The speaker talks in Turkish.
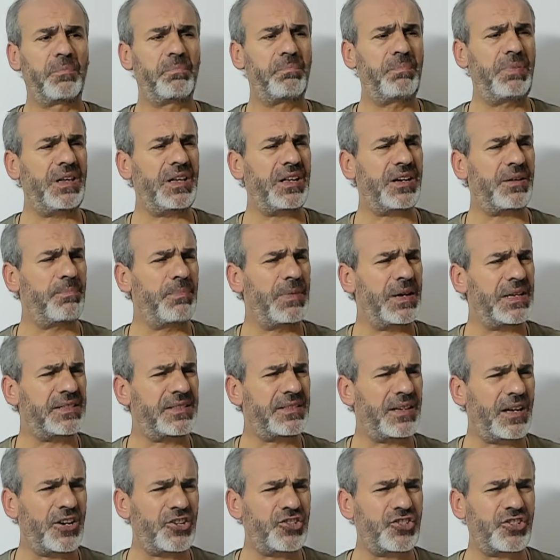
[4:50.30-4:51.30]
Bir
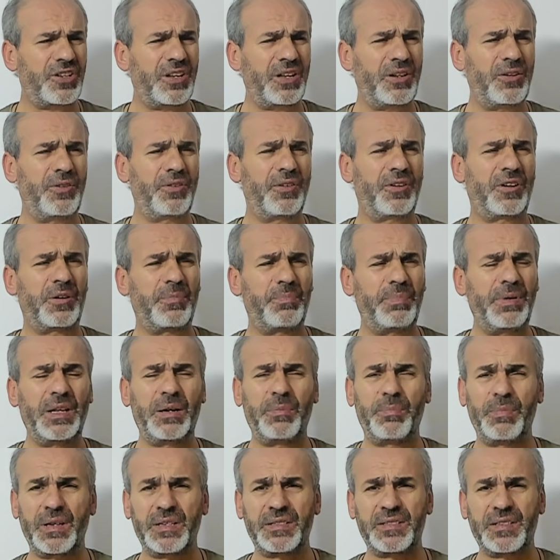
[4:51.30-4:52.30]
mesaj geliyor, bir
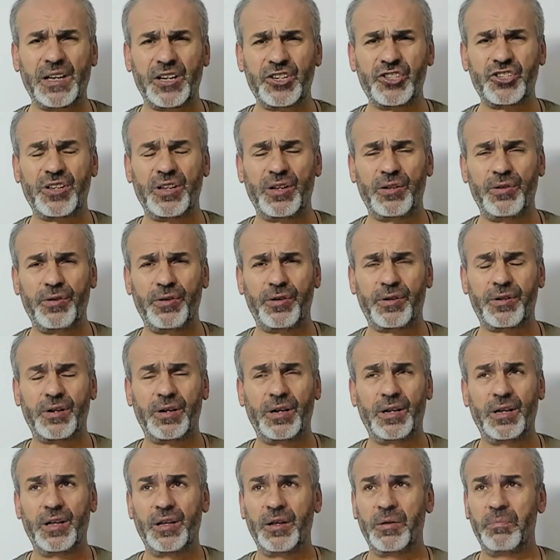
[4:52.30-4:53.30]
mesaj geliyor.
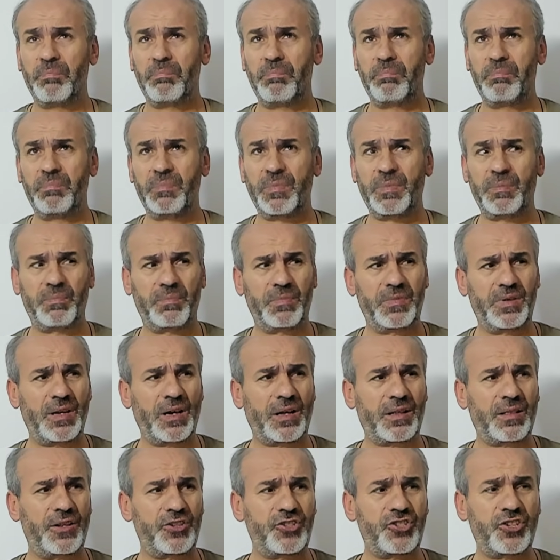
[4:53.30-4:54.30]
Hmm,
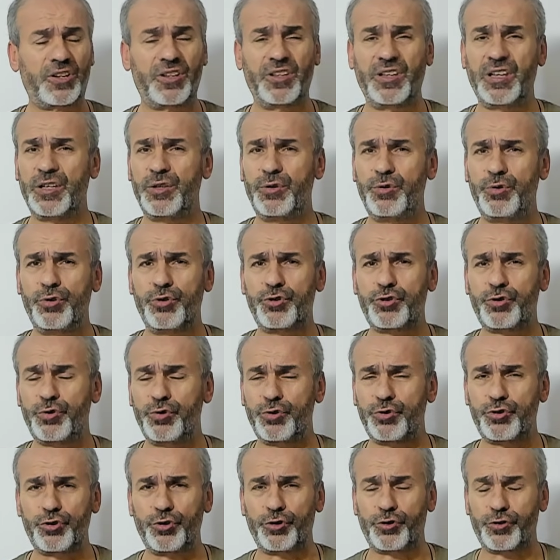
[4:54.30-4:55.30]
yaklaşık 700
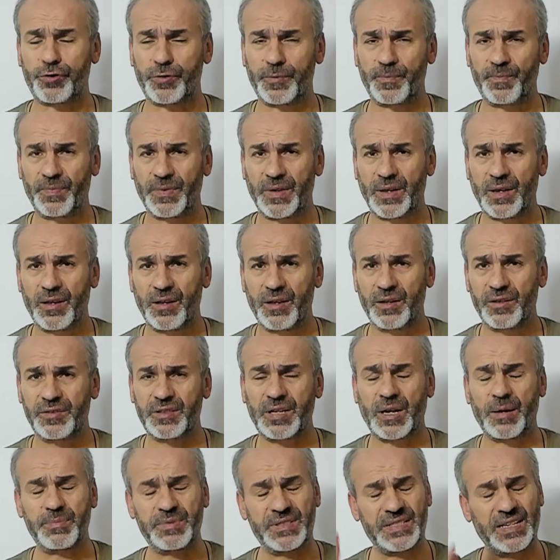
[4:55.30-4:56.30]
küsur
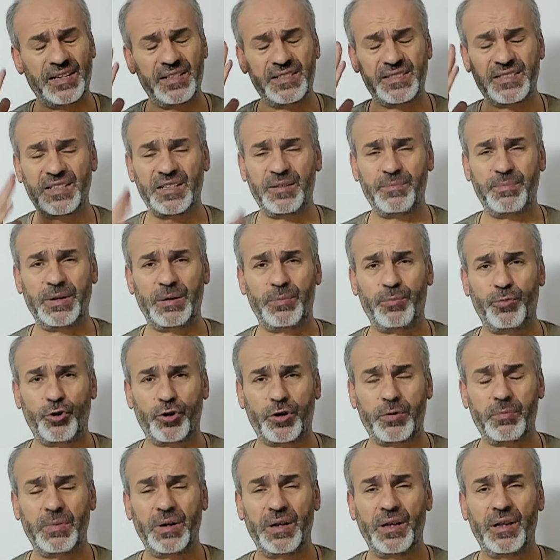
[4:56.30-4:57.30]
tam sayısını
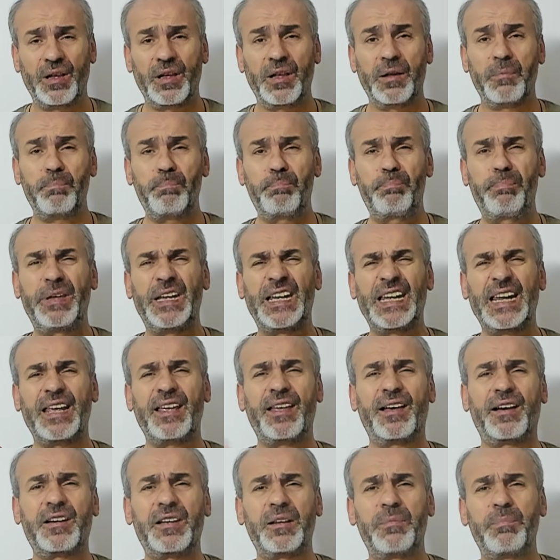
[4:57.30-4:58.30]
bilmiyorum. Bine
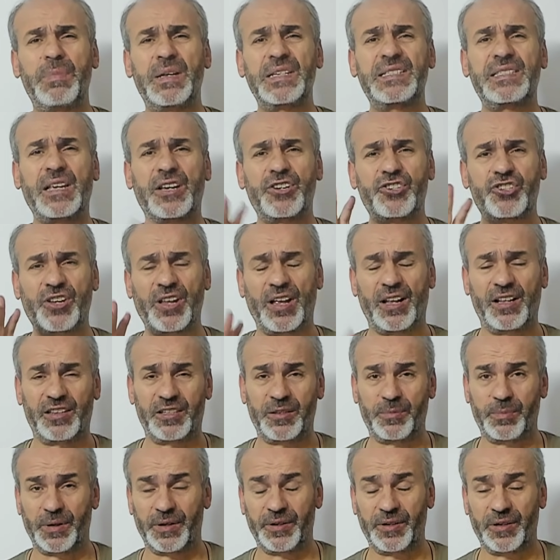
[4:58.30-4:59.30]
yakın mesaj geldi
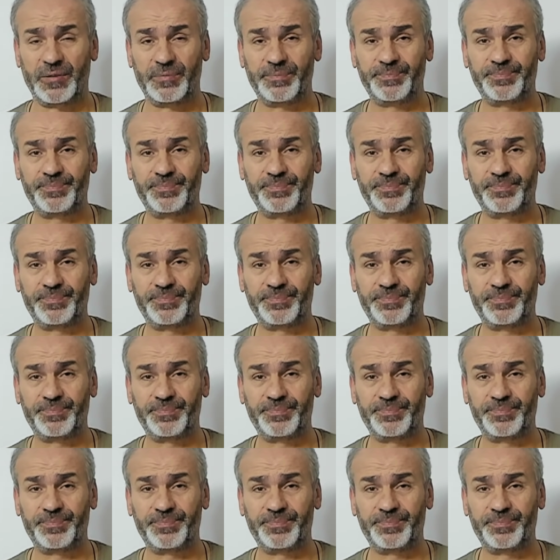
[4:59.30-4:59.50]
bana.